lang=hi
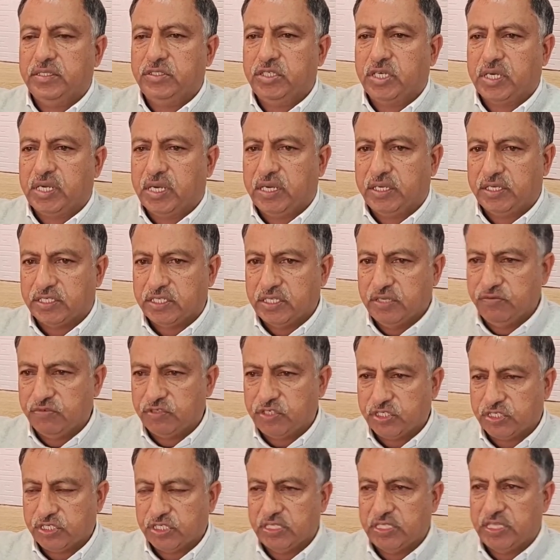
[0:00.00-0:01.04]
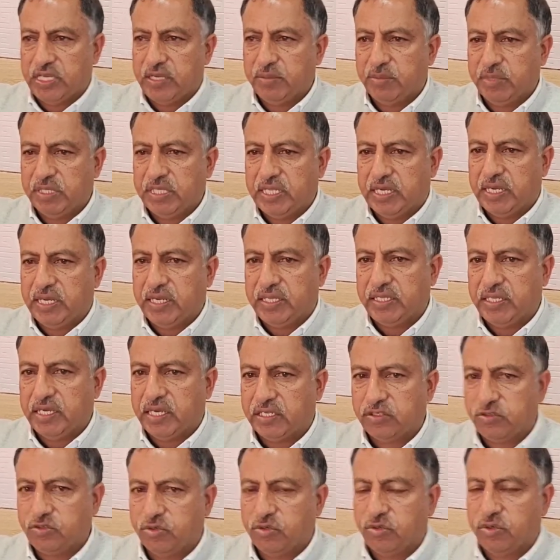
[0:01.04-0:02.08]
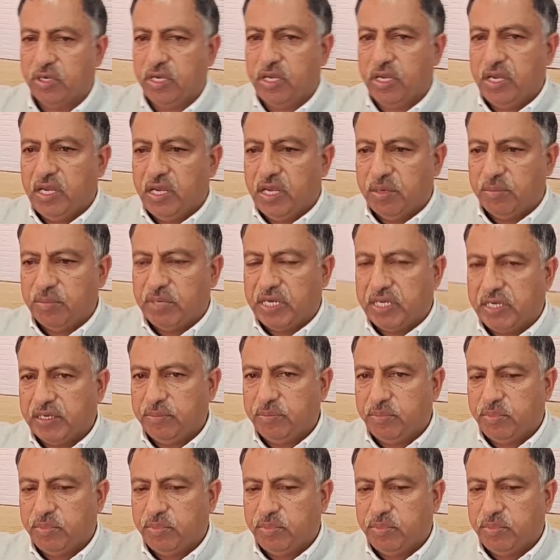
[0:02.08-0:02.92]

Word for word: जगह रसिंग स्टेशन नए बनाए या जो हमारे